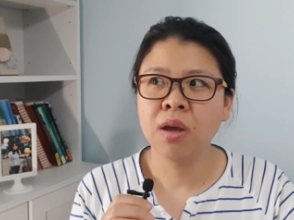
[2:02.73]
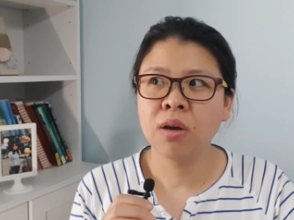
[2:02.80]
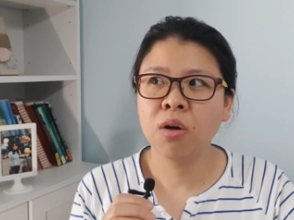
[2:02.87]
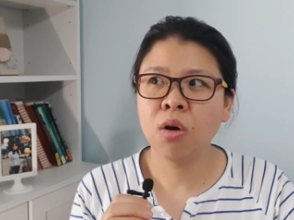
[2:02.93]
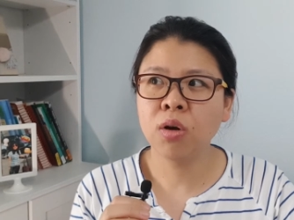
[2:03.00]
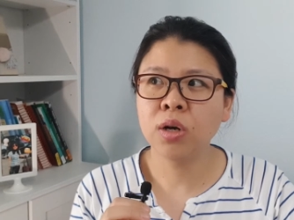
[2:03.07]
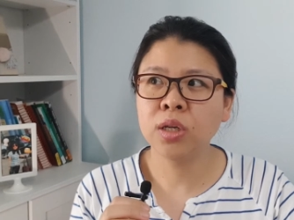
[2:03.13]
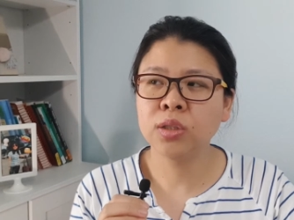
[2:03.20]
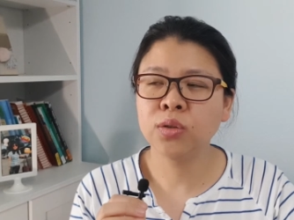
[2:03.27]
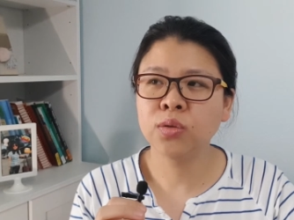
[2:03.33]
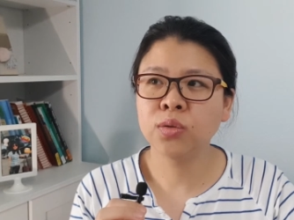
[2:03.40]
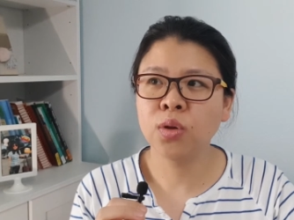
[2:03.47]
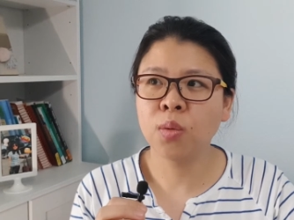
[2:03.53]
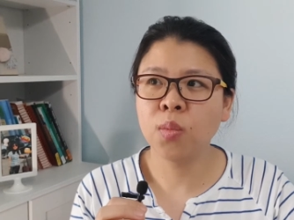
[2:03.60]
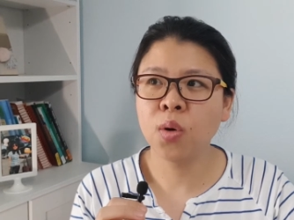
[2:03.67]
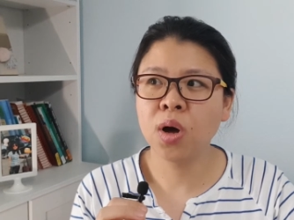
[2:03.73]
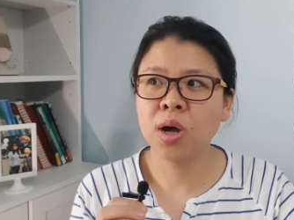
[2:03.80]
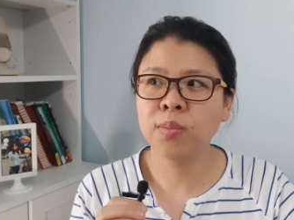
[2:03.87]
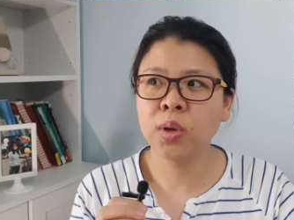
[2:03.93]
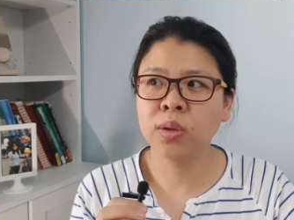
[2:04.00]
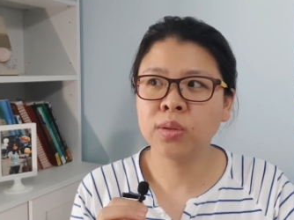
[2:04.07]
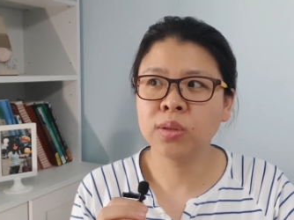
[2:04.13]
컬리지로
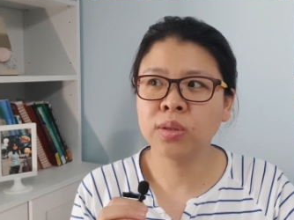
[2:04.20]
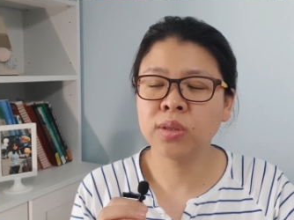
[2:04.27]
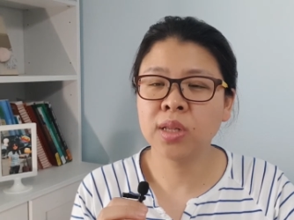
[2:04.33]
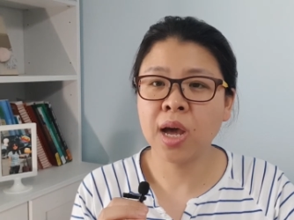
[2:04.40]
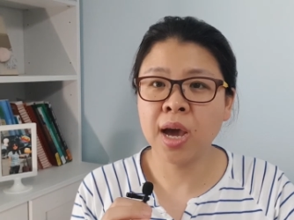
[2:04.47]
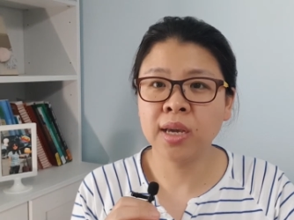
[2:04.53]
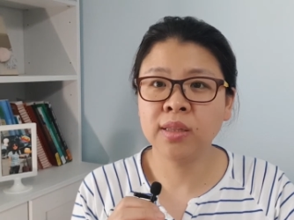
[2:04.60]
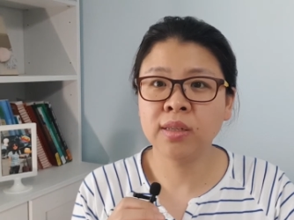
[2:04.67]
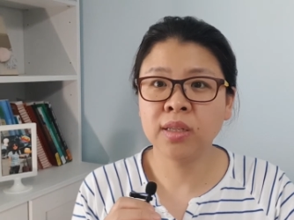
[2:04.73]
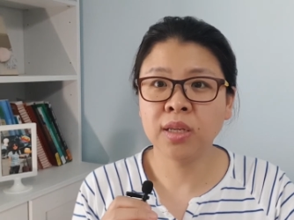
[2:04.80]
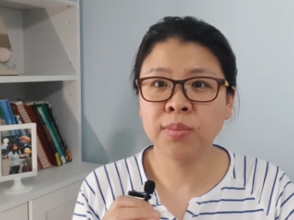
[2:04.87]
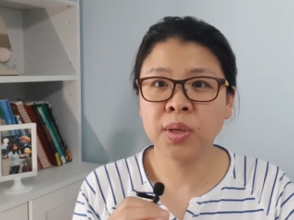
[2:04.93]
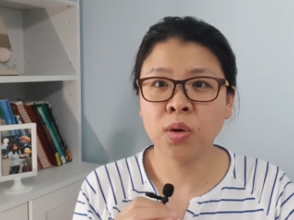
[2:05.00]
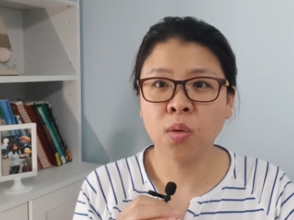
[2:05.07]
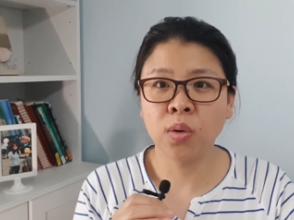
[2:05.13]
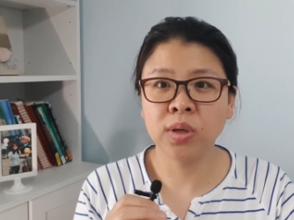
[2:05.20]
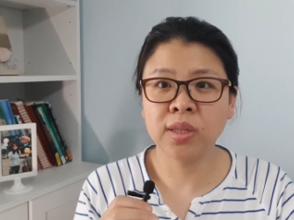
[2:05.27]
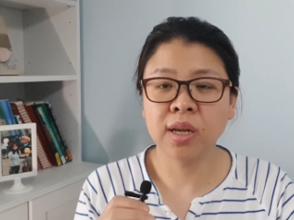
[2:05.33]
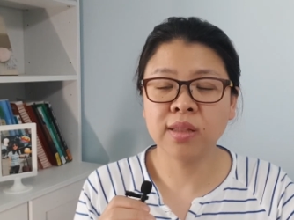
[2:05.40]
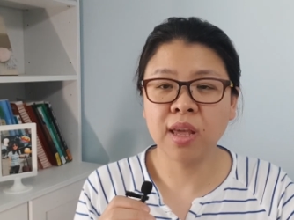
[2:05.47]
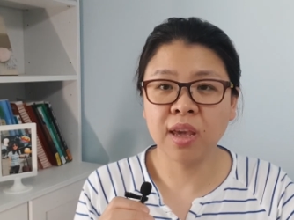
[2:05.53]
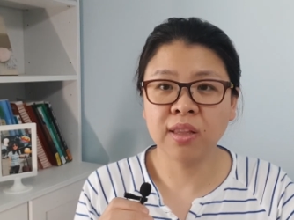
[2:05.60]
넘어가면은 아이들이 이미 거의
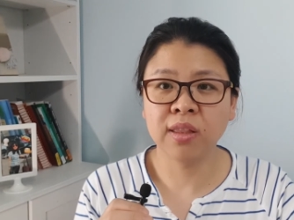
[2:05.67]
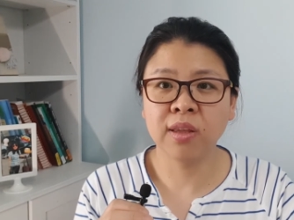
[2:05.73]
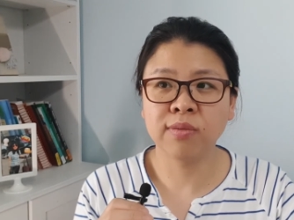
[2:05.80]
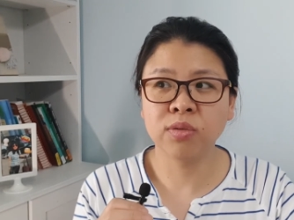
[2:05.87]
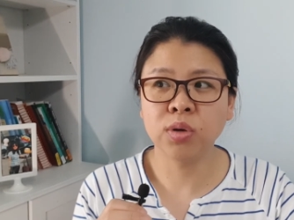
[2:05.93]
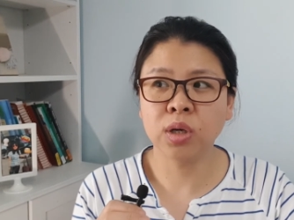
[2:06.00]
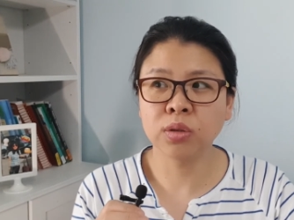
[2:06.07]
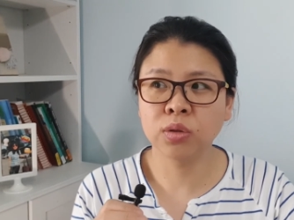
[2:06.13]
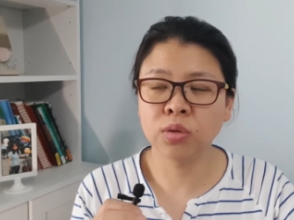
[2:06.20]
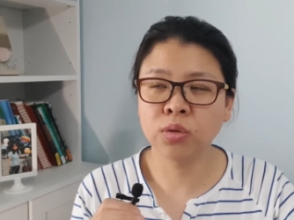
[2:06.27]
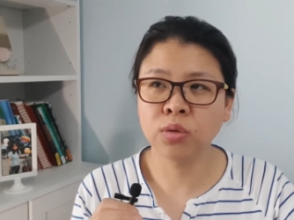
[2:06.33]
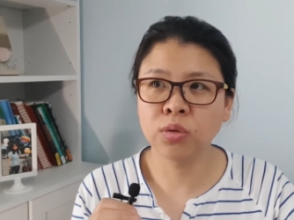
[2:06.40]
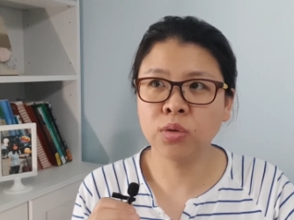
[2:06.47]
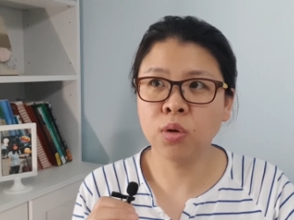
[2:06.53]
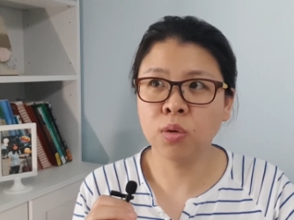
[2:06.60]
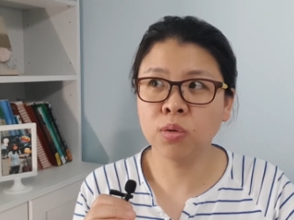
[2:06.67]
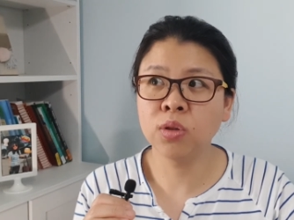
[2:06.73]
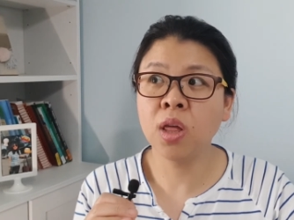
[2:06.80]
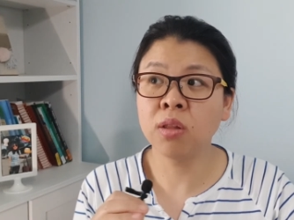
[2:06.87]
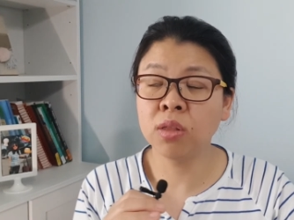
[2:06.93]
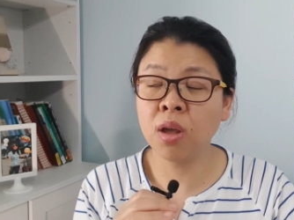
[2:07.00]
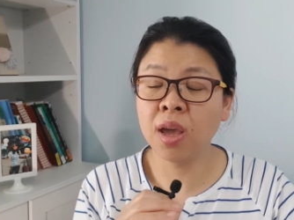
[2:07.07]
다 네이티브 같은 경
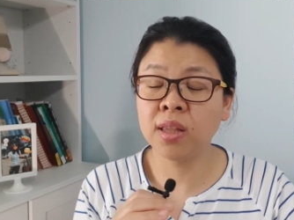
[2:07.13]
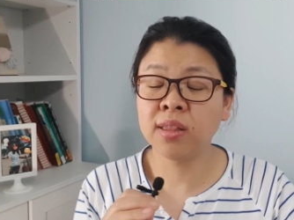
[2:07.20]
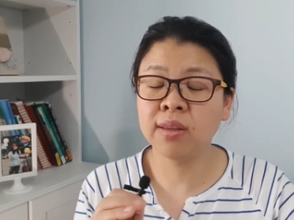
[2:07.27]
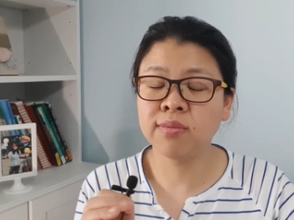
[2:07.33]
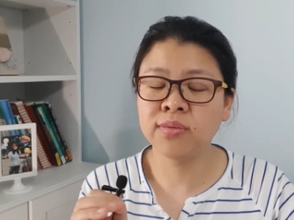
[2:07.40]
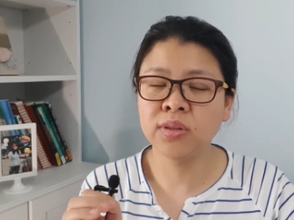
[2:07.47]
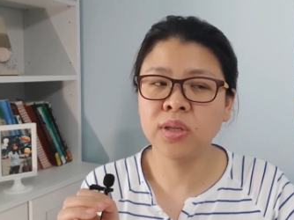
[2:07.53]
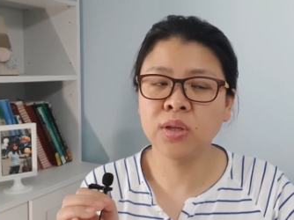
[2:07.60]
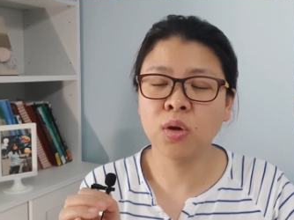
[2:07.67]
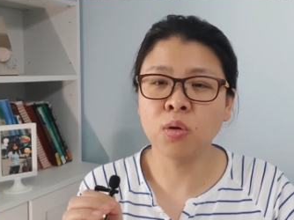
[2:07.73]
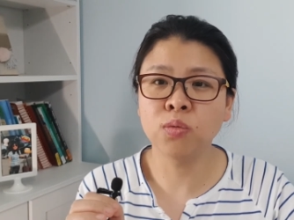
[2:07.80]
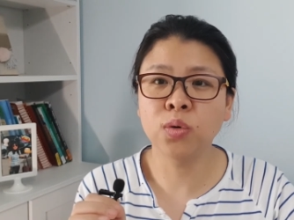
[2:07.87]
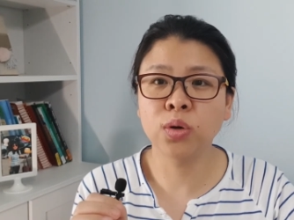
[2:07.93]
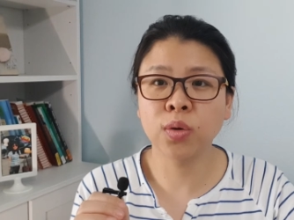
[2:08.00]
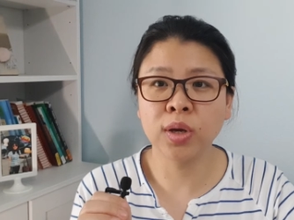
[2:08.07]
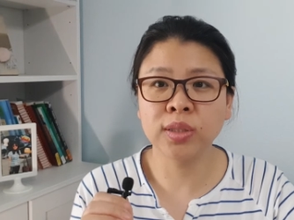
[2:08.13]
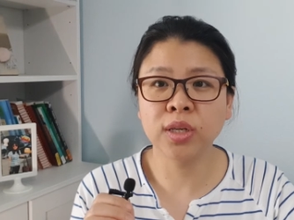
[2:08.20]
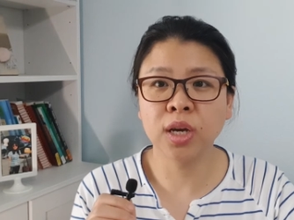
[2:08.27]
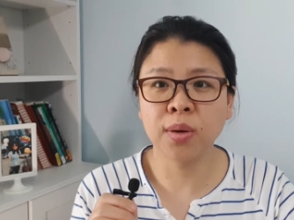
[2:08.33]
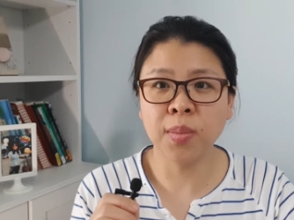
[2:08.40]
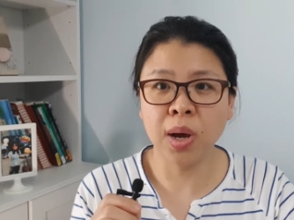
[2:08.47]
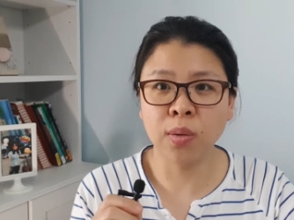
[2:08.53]
네, 네이티브인 경우가
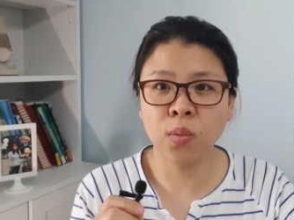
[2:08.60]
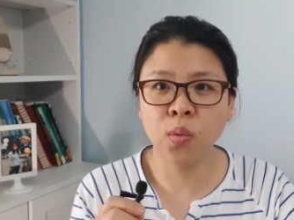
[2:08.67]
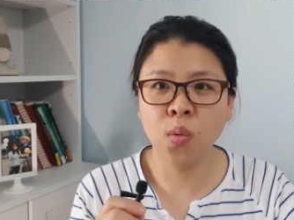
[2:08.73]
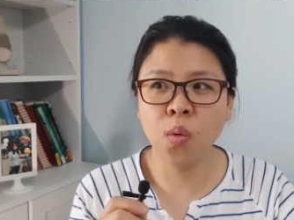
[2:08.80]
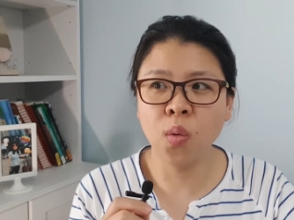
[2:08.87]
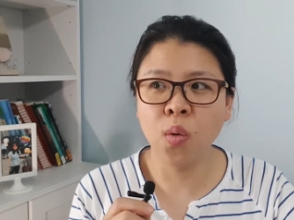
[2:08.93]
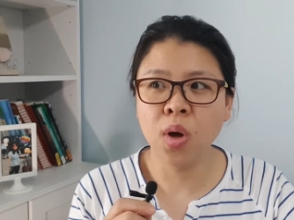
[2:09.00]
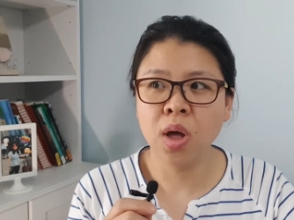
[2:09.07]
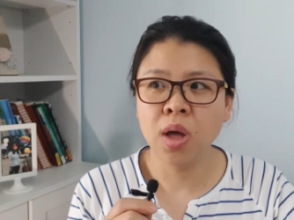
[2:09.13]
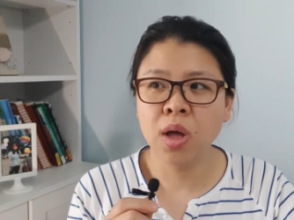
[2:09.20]
굉장히 많고